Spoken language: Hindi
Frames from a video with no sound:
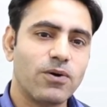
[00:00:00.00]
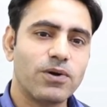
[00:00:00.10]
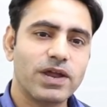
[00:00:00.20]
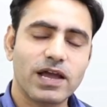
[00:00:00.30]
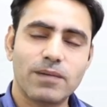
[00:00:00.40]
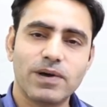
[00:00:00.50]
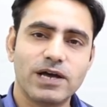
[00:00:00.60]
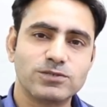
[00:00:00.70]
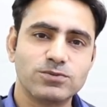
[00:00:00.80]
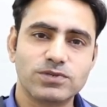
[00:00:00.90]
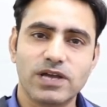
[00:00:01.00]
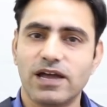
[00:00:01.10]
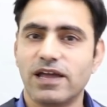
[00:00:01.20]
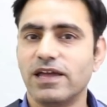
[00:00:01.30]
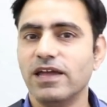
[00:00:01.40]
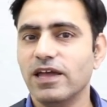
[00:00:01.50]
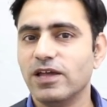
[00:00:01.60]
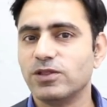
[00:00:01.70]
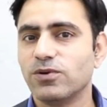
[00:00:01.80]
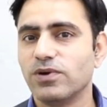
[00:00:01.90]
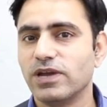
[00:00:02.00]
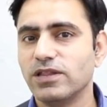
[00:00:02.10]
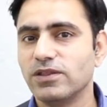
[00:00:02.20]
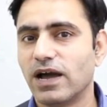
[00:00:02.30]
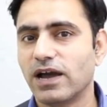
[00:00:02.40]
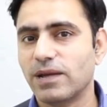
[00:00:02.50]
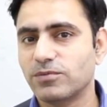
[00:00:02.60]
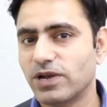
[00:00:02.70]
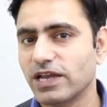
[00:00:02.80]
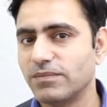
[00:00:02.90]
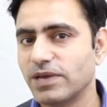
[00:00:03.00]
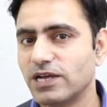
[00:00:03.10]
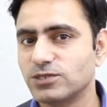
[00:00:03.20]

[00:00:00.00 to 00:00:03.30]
और एक आपका असूस का है तो इन अगर आप थोड़ा गेमिंग का